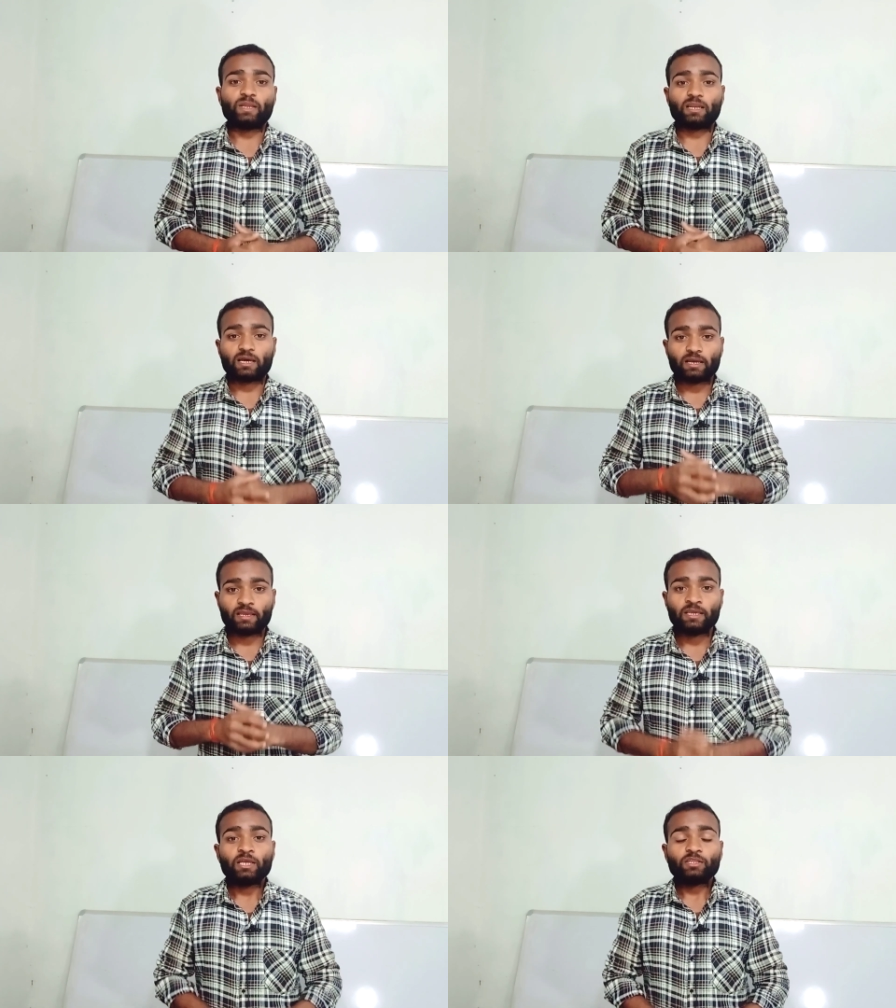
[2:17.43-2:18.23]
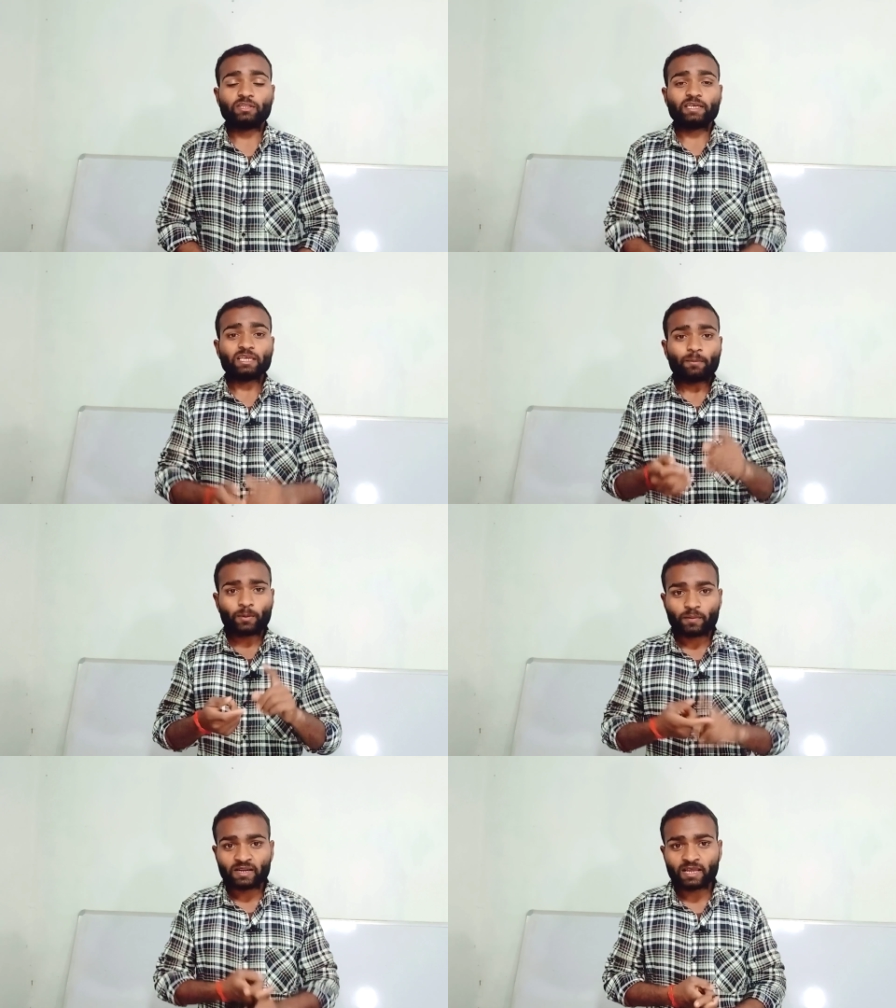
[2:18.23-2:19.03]
मिल रहा है तो देखिए यहाँ
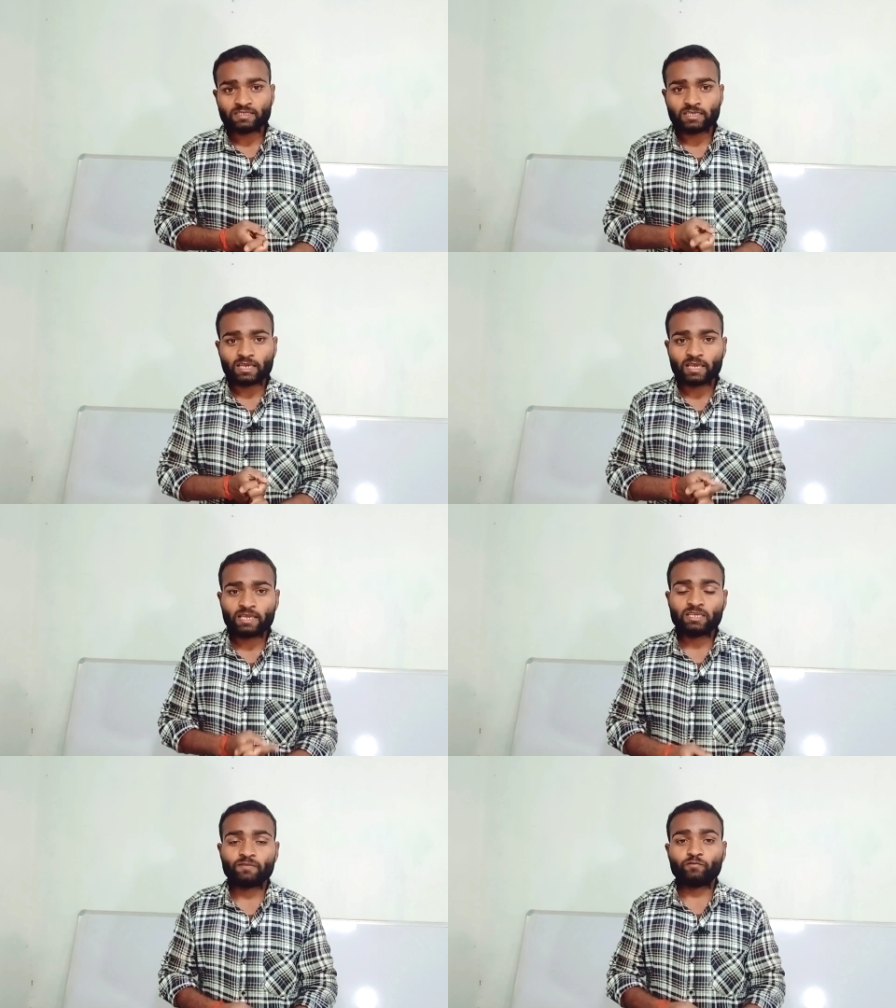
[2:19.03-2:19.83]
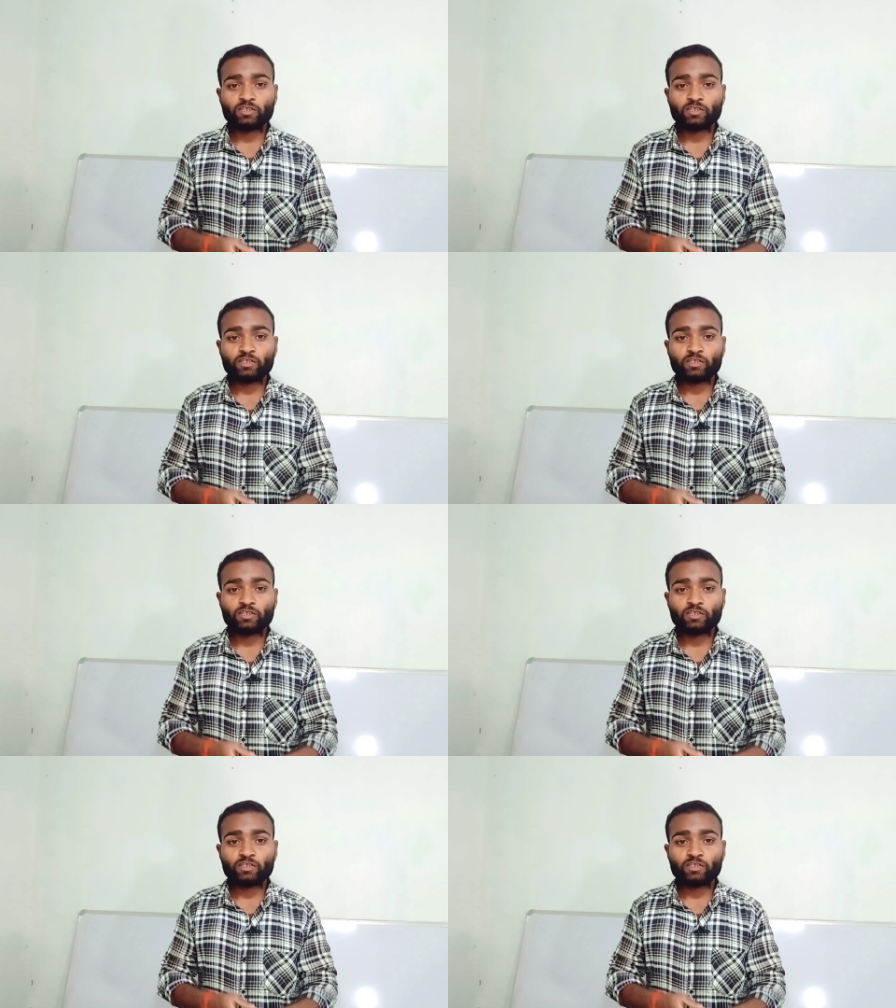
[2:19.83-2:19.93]
पर फंडा ये है कि